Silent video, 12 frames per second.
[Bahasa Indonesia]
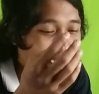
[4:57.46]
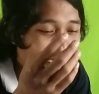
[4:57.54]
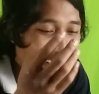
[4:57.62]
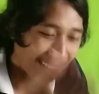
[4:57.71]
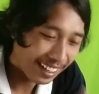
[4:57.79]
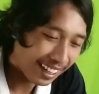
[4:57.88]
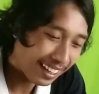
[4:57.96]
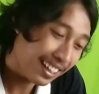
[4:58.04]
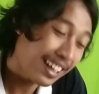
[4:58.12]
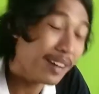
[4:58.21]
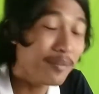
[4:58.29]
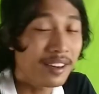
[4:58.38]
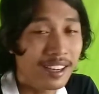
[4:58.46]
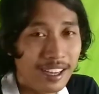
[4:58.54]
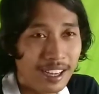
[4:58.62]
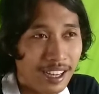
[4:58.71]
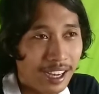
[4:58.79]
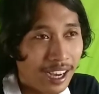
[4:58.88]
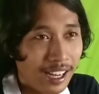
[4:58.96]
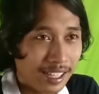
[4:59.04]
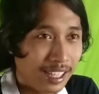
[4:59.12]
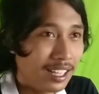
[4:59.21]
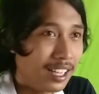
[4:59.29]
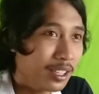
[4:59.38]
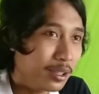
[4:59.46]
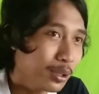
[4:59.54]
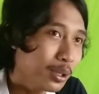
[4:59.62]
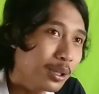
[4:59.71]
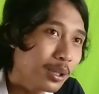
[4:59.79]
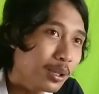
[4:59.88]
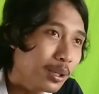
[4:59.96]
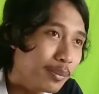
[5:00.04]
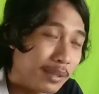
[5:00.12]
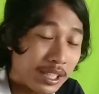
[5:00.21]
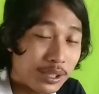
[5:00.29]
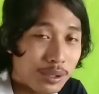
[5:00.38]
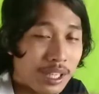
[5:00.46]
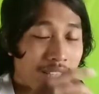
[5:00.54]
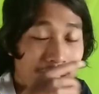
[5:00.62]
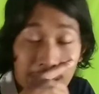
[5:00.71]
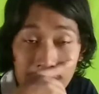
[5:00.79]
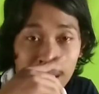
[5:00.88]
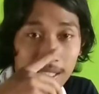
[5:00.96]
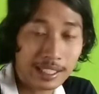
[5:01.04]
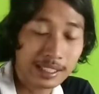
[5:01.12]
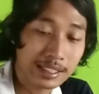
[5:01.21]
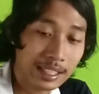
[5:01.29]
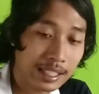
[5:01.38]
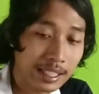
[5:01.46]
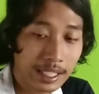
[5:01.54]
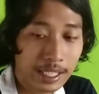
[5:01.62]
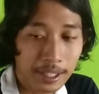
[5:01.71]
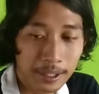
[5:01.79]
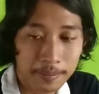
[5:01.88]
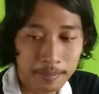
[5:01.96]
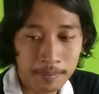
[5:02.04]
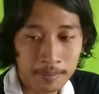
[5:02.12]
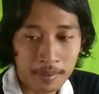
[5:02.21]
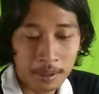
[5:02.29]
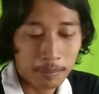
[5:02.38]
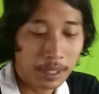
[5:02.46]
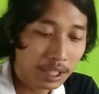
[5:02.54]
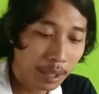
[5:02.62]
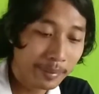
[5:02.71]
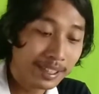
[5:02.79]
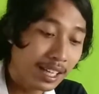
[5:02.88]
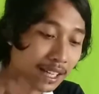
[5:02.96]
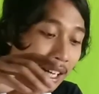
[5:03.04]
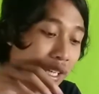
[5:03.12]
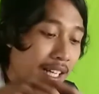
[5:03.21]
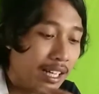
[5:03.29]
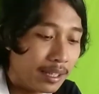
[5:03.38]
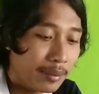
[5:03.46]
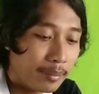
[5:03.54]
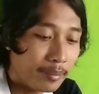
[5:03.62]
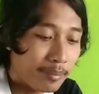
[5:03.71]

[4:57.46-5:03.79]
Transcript: uh, adalah uh, harganya itu menyesuaikan jadi pinter-pinter kalian